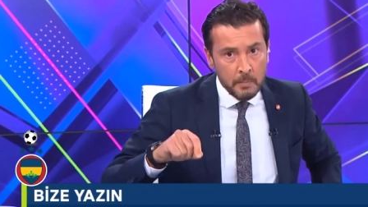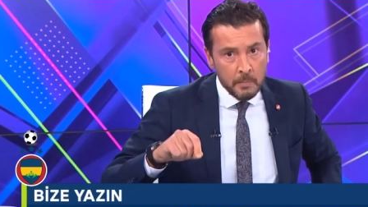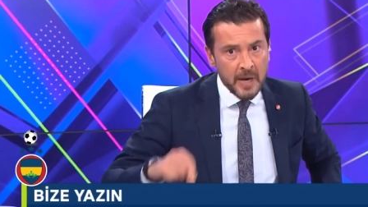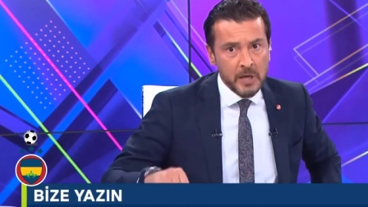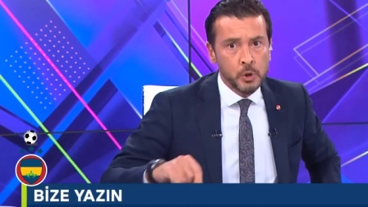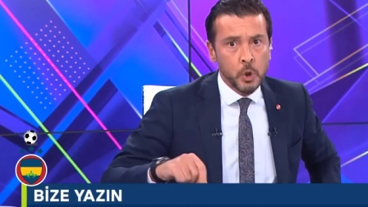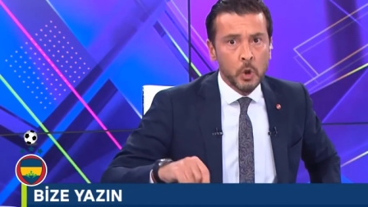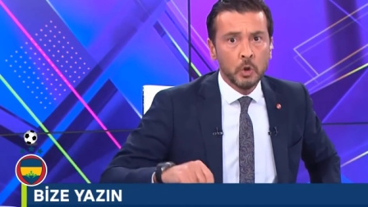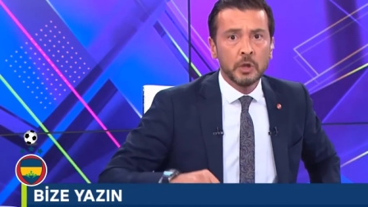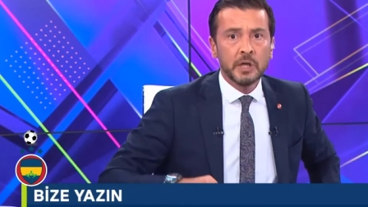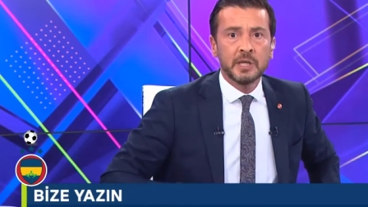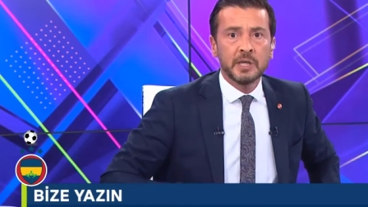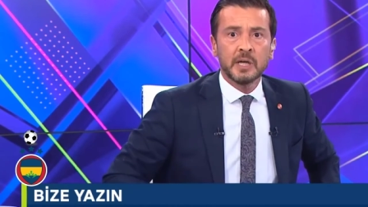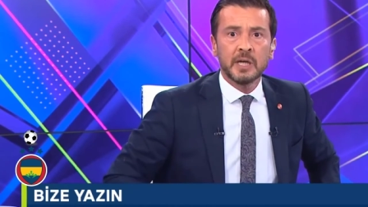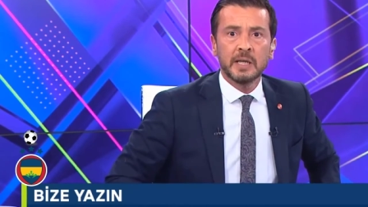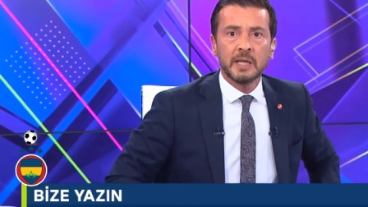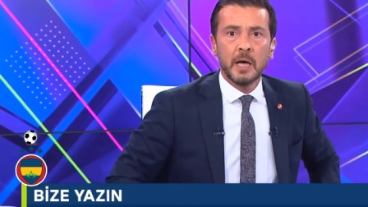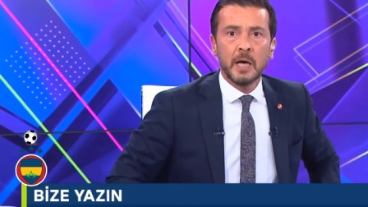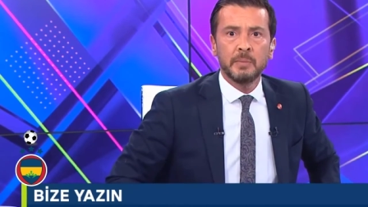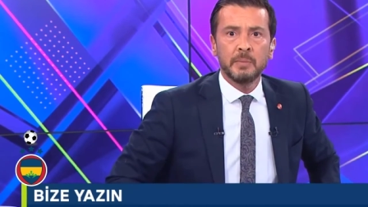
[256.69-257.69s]
5-10
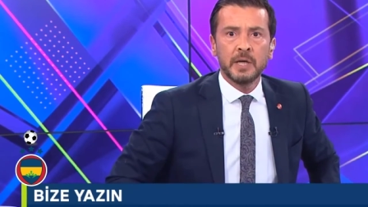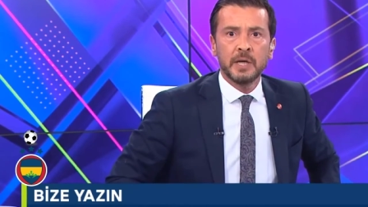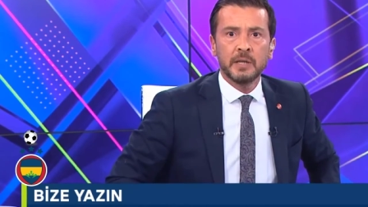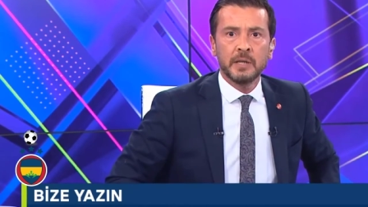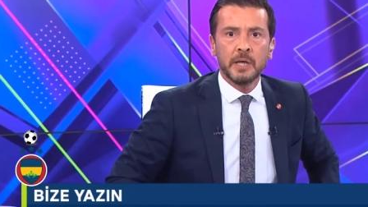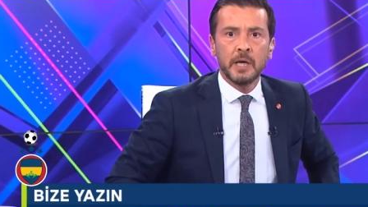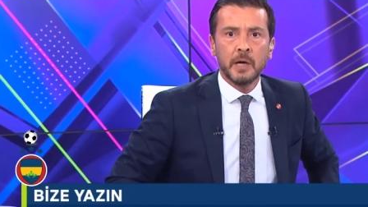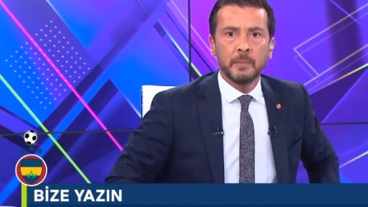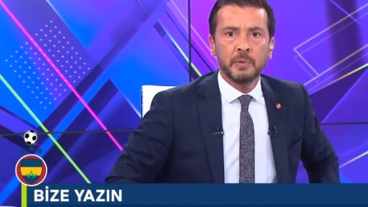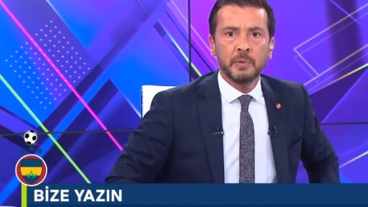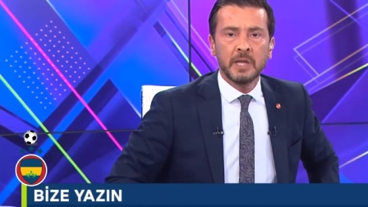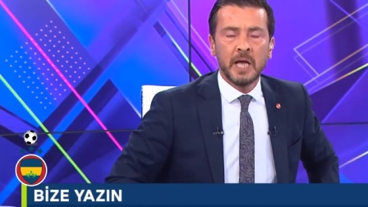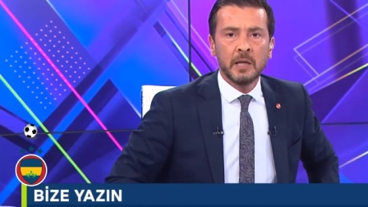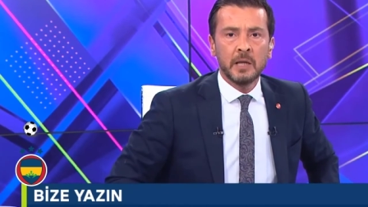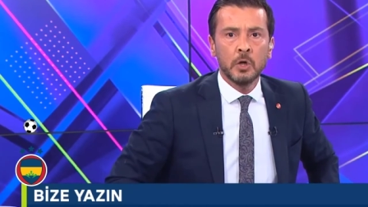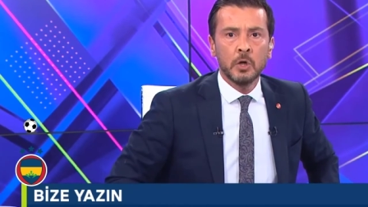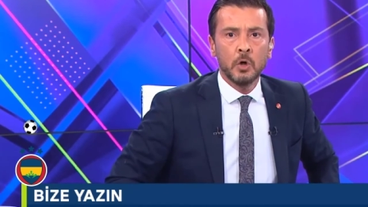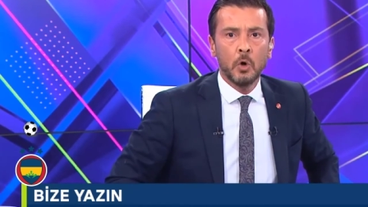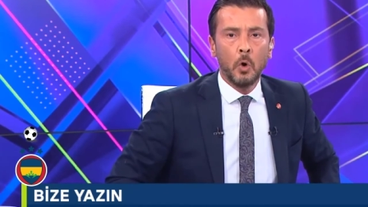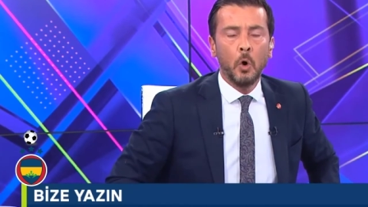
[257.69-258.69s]
dakikadan beridir
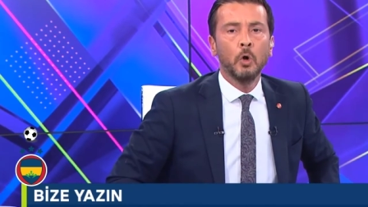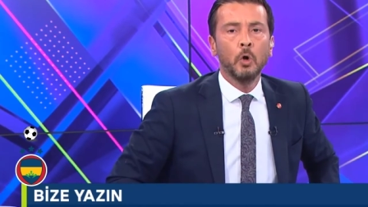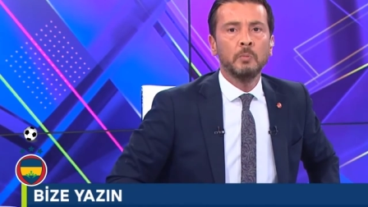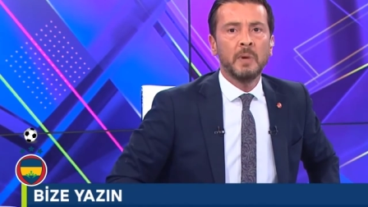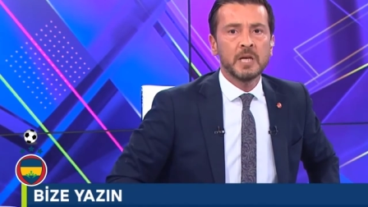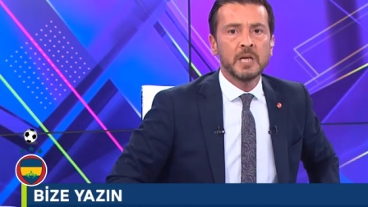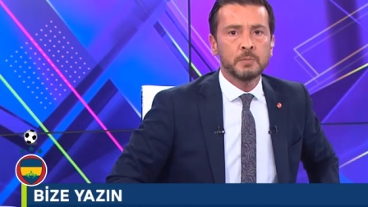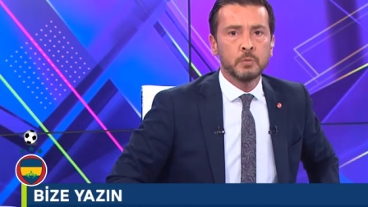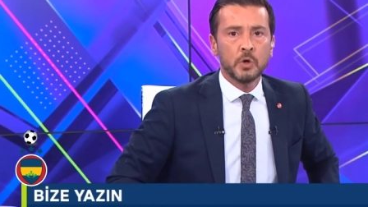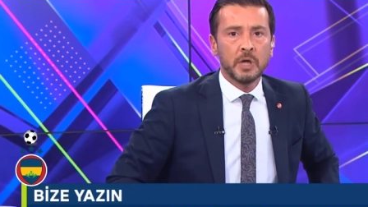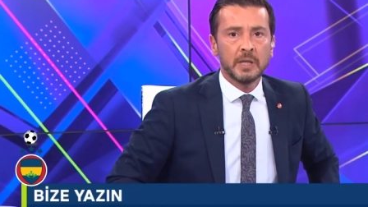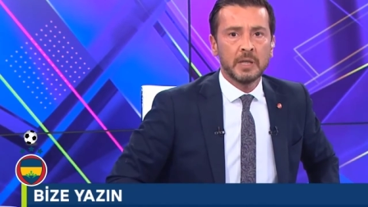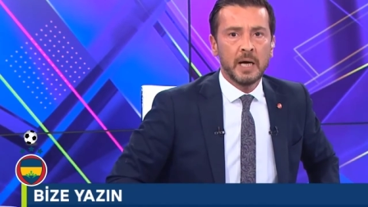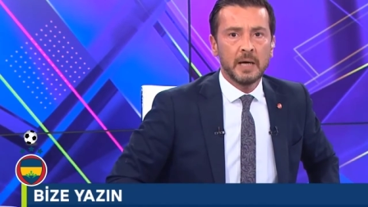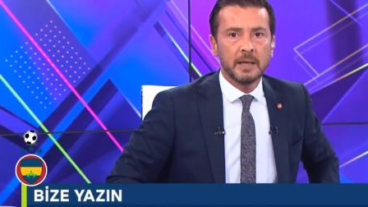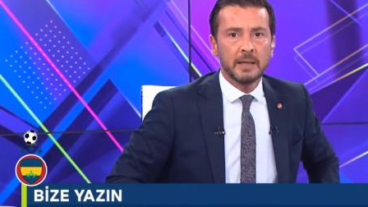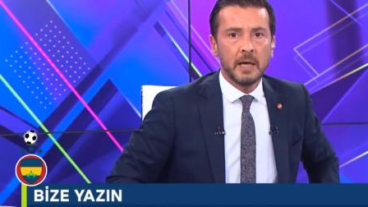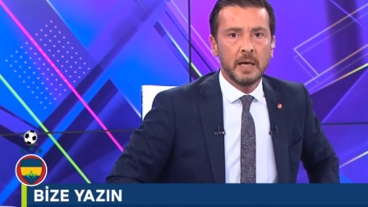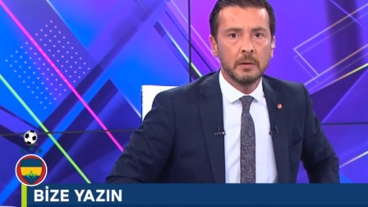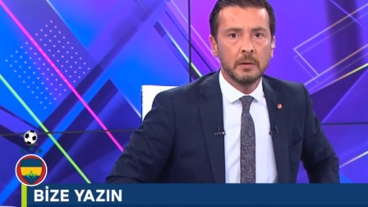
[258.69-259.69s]
yapılan olmaz bu
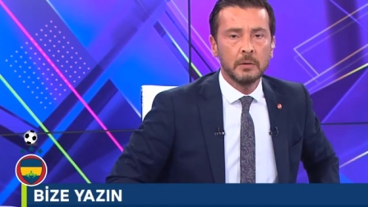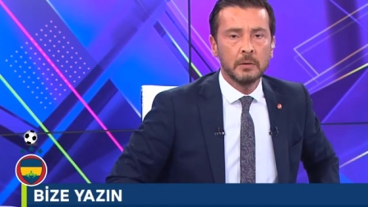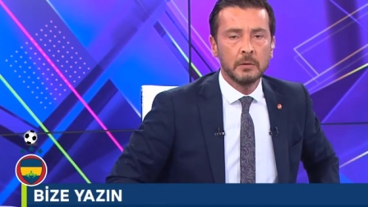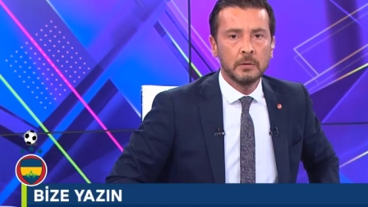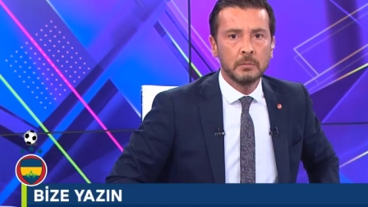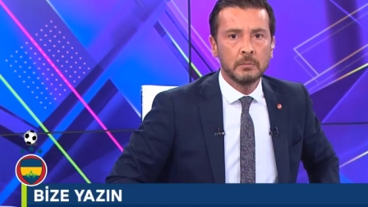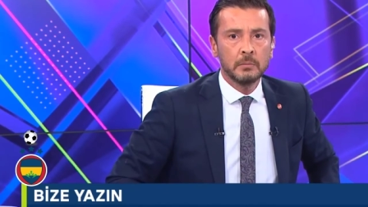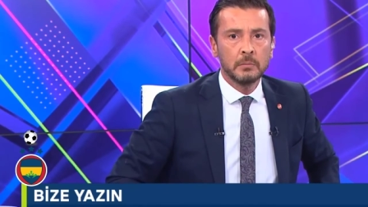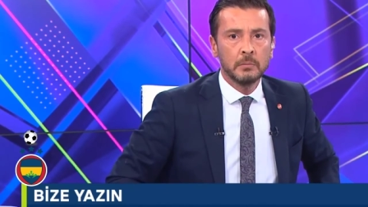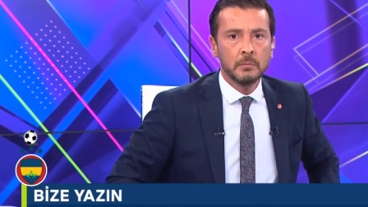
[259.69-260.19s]
kadar da.